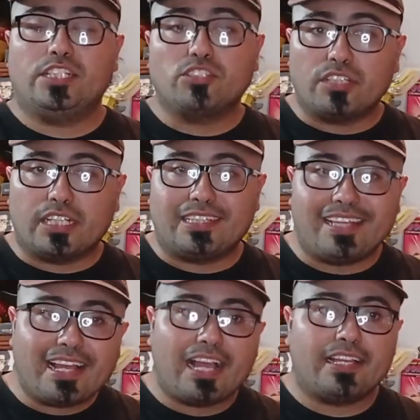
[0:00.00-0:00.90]
el hecho de que
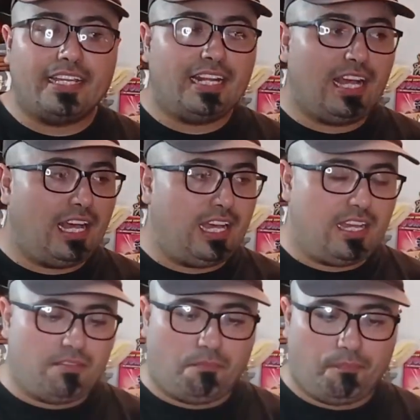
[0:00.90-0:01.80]
tengan que ir
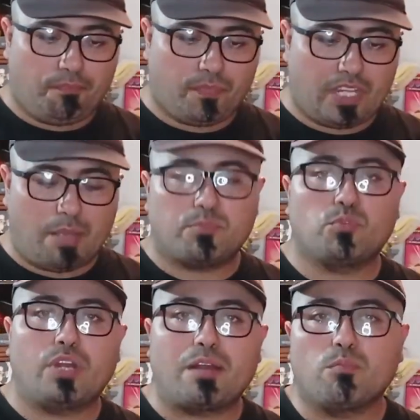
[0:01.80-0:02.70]
a
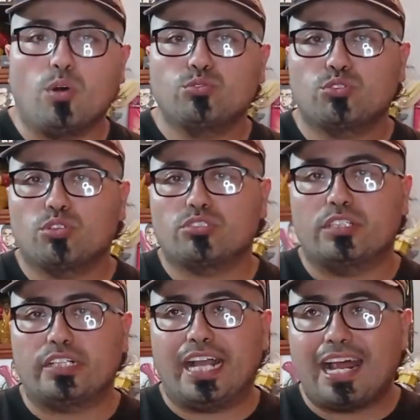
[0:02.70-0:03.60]
capturar
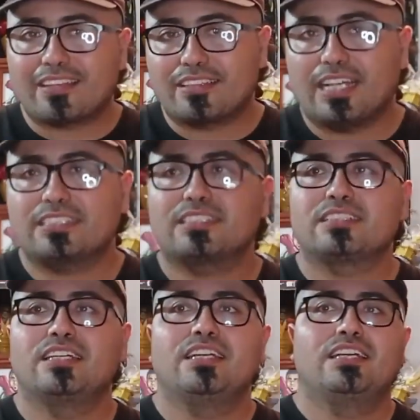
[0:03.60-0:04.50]
monstruos en
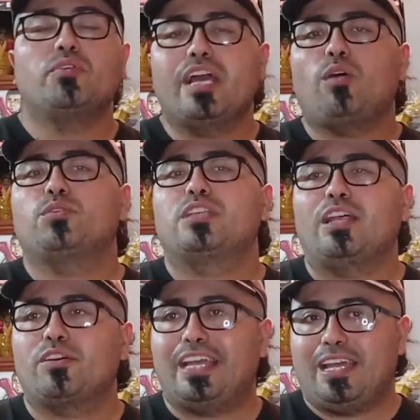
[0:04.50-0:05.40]
cartas. Me hubiera
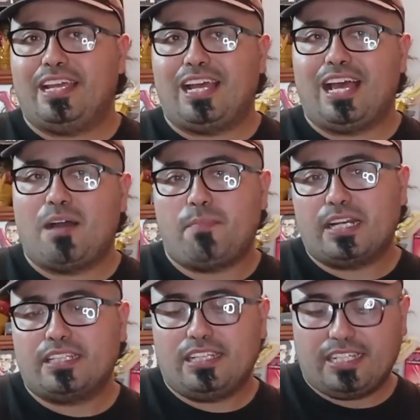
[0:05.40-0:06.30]
gustado que,
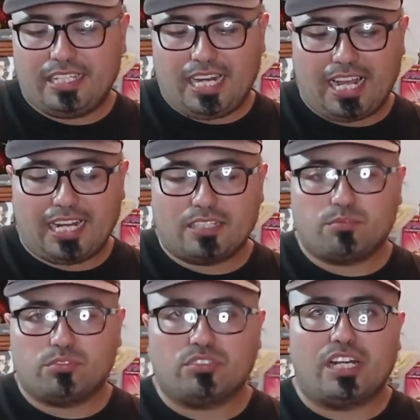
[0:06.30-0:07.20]
aparte de que las
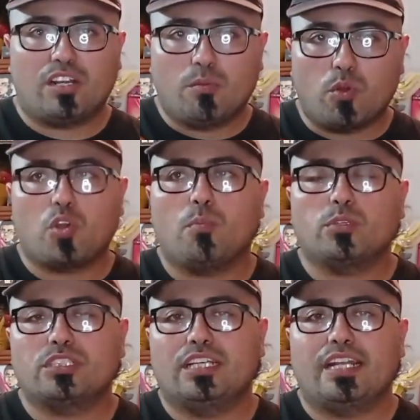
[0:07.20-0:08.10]
cartas funcionaran como
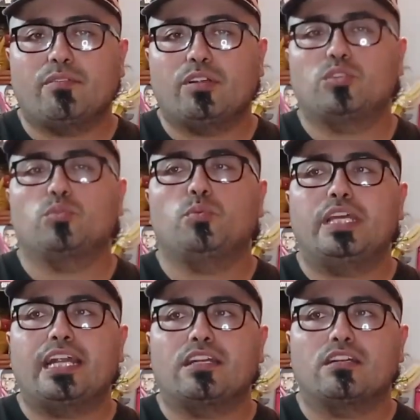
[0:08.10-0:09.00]
combos en el driver,
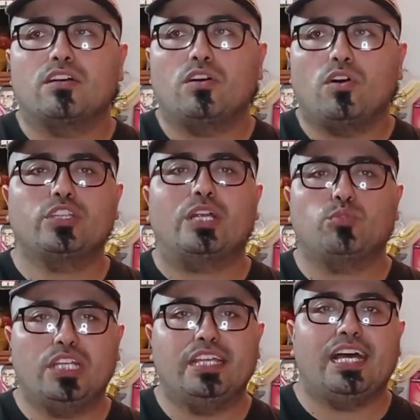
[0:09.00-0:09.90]
tuvieran otra
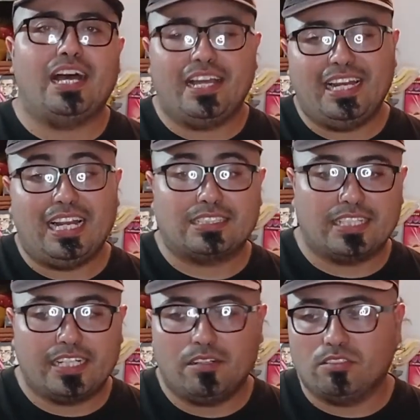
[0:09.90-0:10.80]
utilidad en la
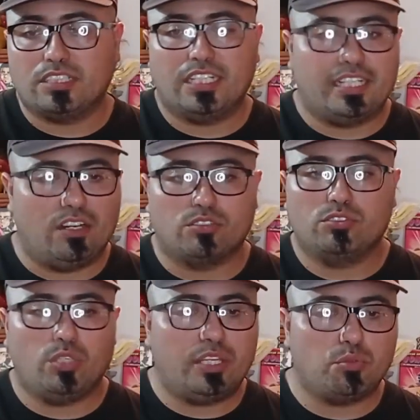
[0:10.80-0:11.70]
serie, no sé, que
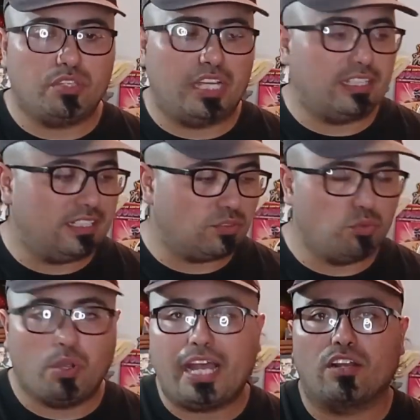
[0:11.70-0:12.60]
los estudiantes
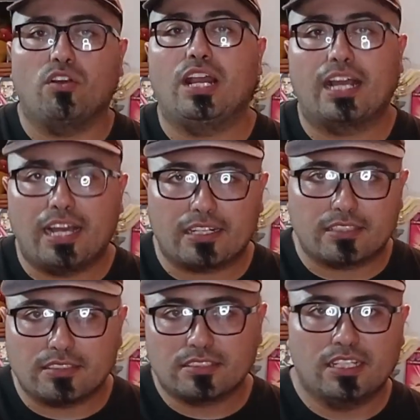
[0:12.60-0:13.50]
jugaran con las
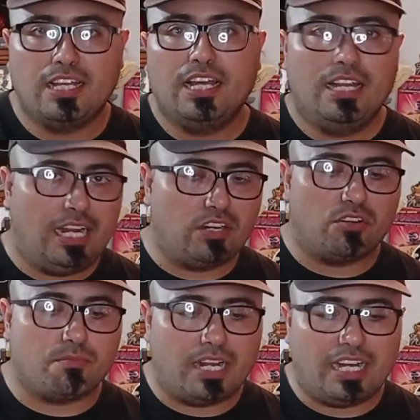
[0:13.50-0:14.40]
cartas
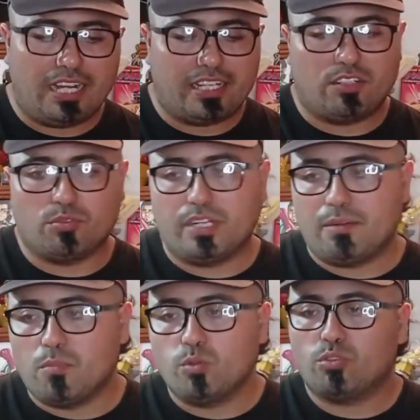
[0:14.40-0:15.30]
las normales, las que no
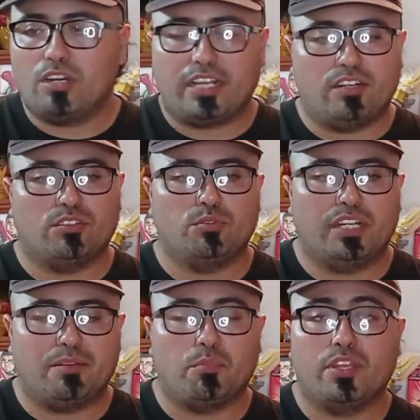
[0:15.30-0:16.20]
tuvieran monstruos, las que no
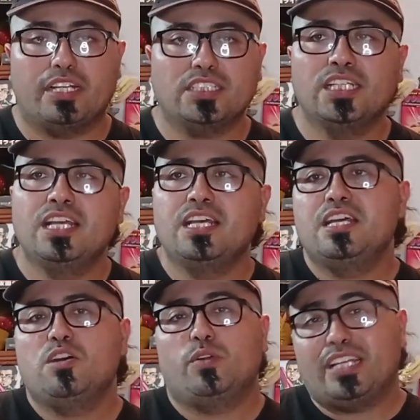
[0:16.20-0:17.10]
tuvieran poderes.
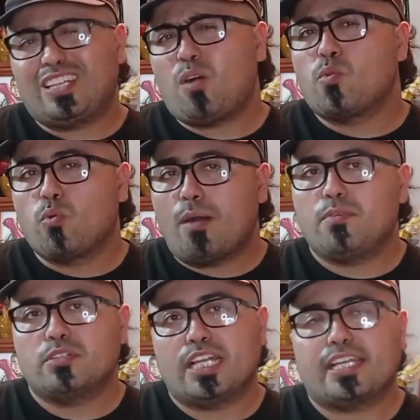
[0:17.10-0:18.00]
Hubiera estado muy
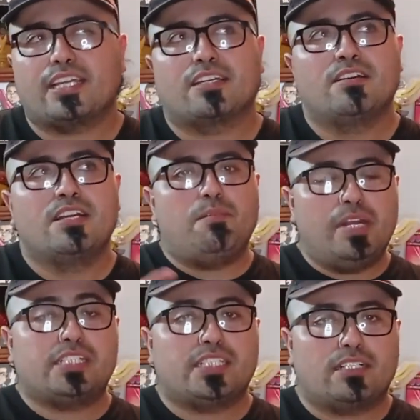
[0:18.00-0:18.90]
guapo ya que el
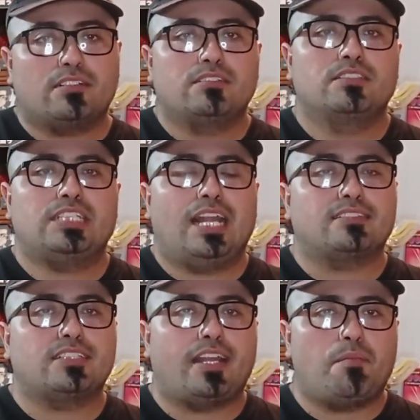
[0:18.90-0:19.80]
Merchant se
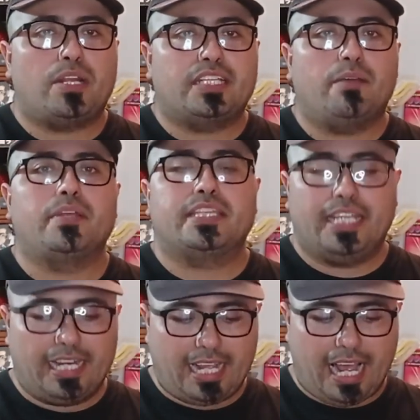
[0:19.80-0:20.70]
lanzará
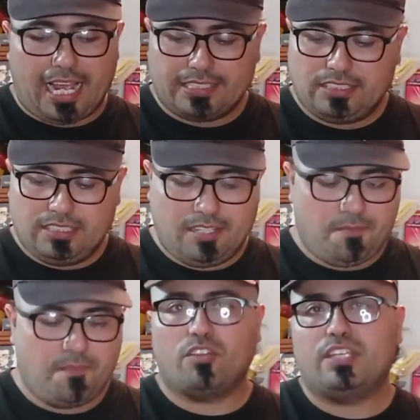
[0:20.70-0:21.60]
prácticamente en cajas,
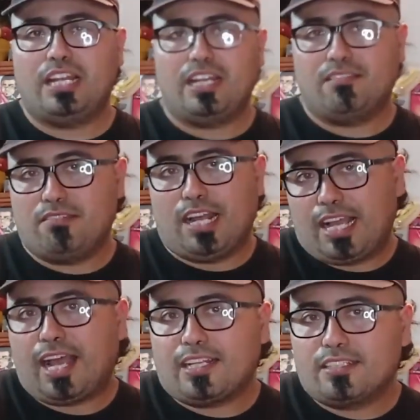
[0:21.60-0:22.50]
donde
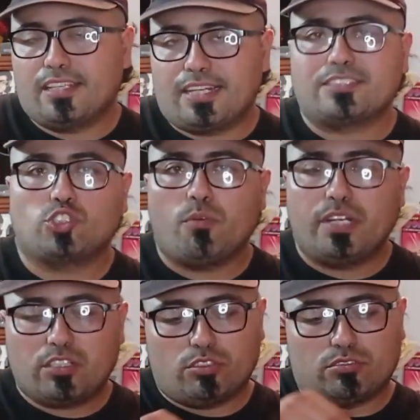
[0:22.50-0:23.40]
las cajas tendrán
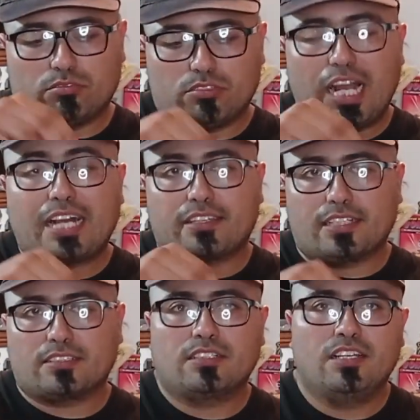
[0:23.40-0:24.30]
sobres con
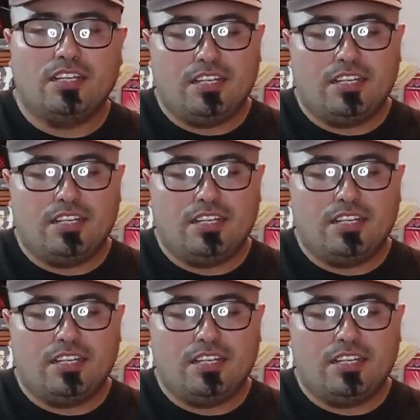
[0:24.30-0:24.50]
cartas.